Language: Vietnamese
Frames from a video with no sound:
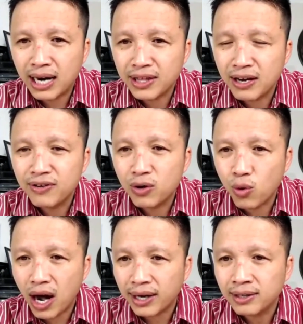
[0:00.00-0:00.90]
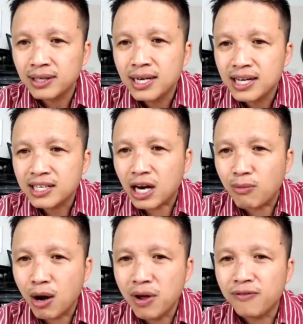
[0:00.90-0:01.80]
cô ta là nhân viên của ảnh
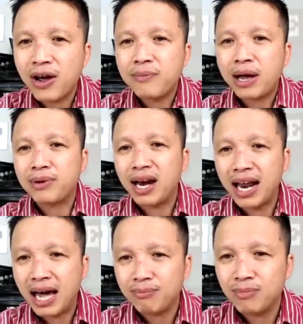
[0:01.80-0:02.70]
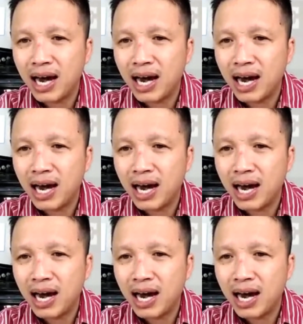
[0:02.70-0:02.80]
sau mọi biện pháp em đã